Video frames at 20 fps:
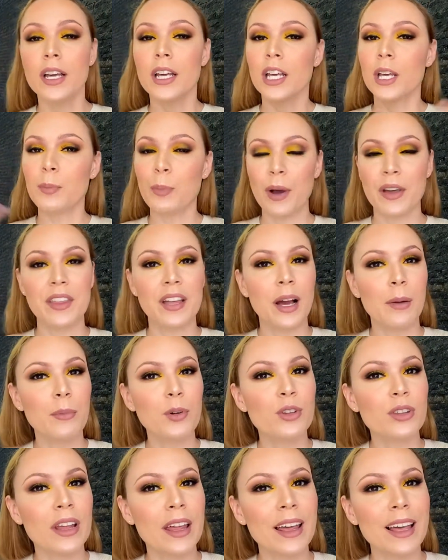Y pues díganme
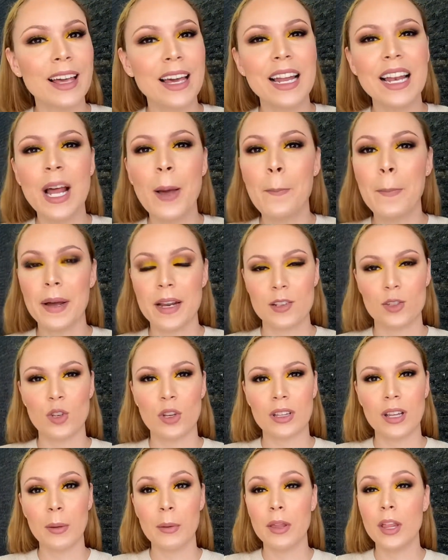ustedes qué les pareció
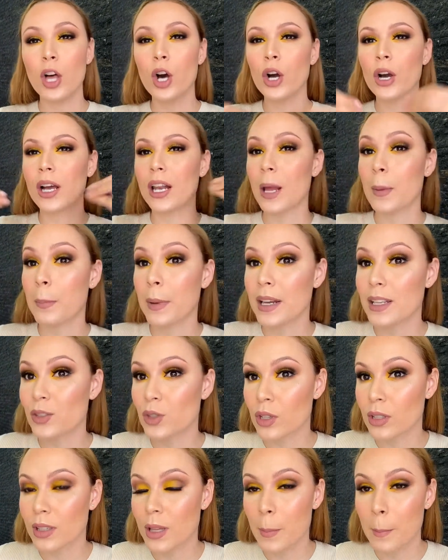este video, qué les pareció
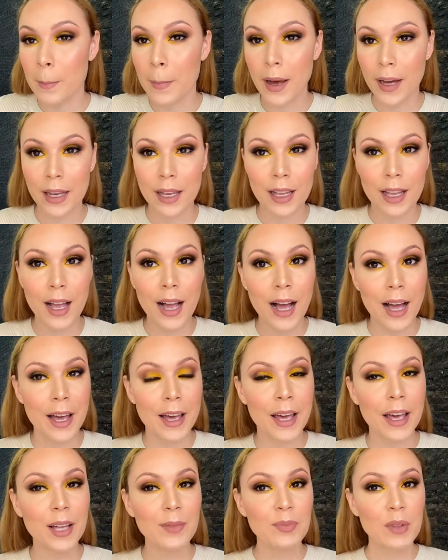este
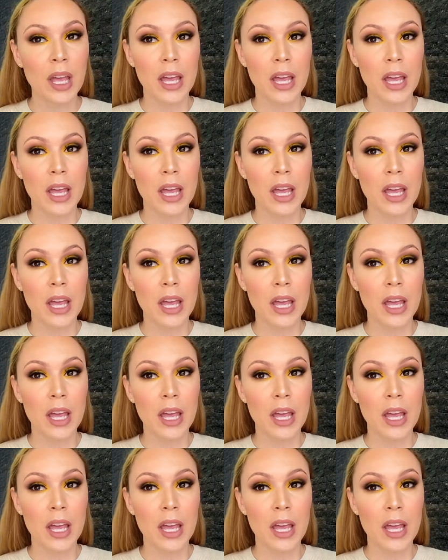maquillaje.